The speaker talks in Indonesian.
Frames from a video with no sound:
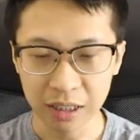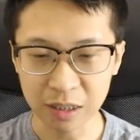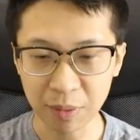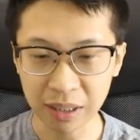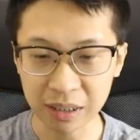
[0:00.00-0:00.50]

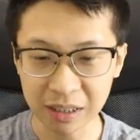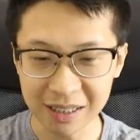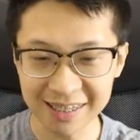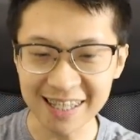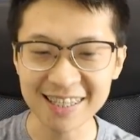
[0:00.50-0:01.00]
Kita bakal lihat
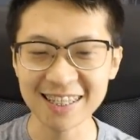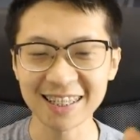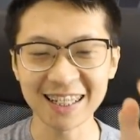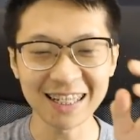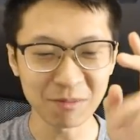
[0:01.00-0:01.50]
aja. Yes,
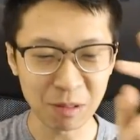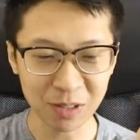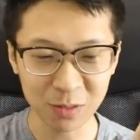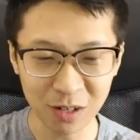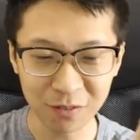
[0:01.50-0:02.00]
kita di map
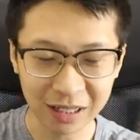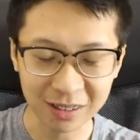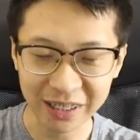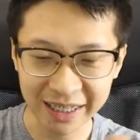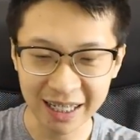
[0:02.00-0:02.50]
kedua
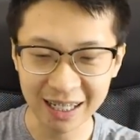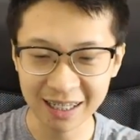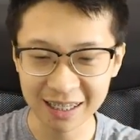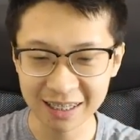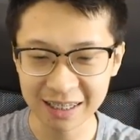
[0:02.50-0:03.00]
factory ya